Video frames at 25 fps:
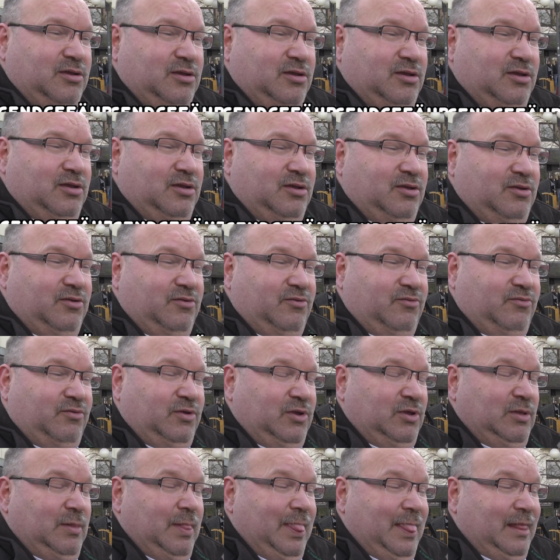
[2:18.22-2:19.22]
Äh,
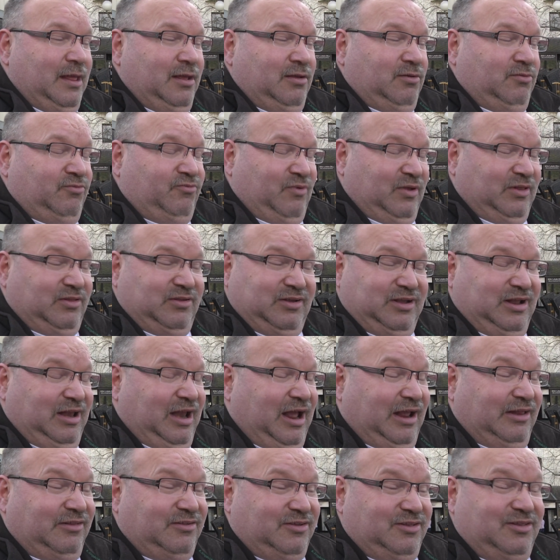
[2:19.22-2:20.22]
wenn sie
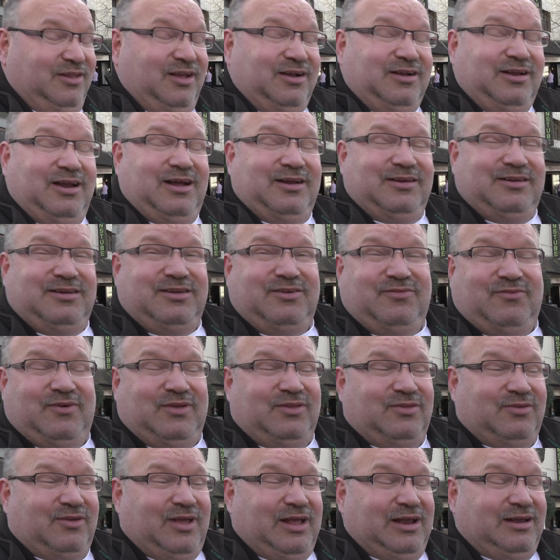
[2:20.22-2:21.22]
klein sind, na klar nicht.
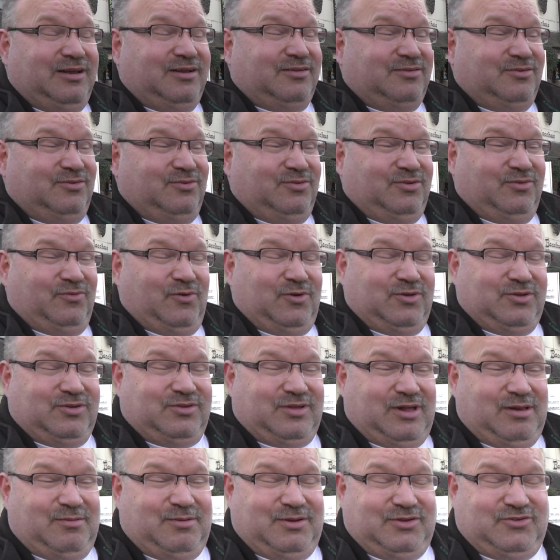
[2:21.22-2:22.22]
Wenn sie älter sind, sie wollen sich
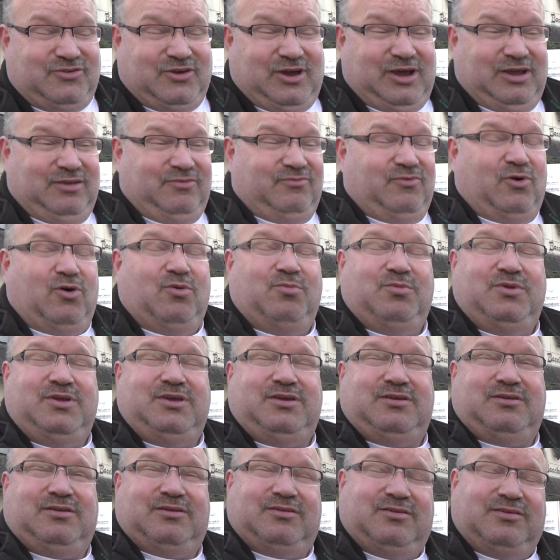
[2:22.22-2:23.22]
selber entscheiden, warum
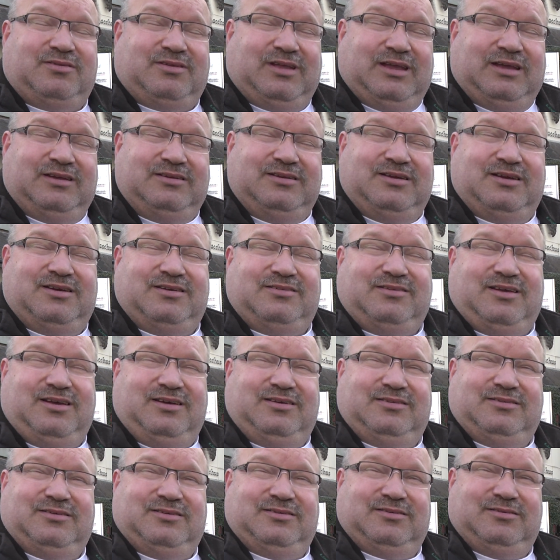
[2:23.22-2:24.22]
nicht? Das ist deren ihre
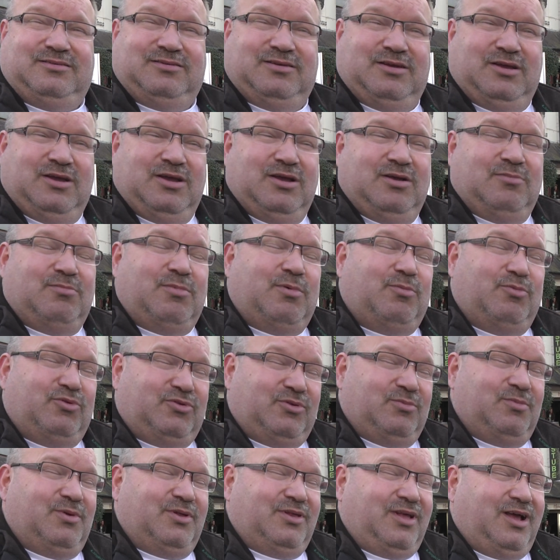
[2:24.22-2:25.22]
Sache dann. Man
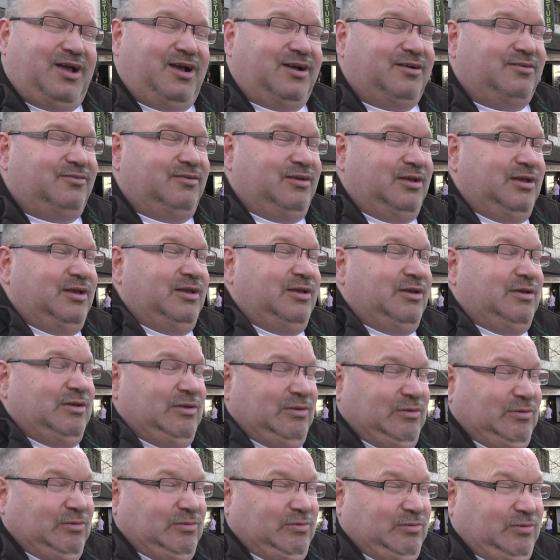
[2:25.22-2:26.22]
muss immer sagen,
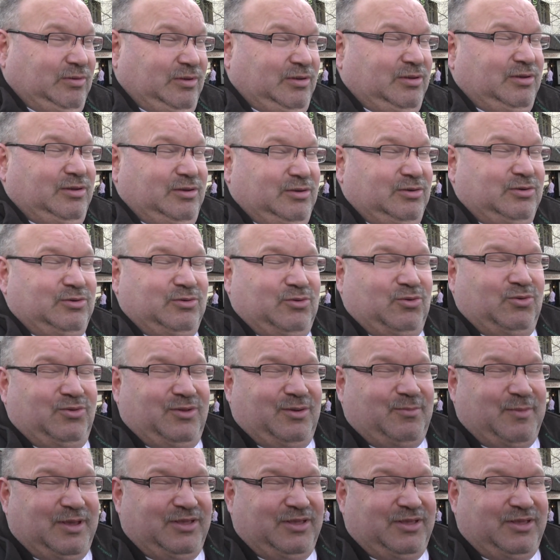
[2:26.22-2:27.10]
äh, ein gesunder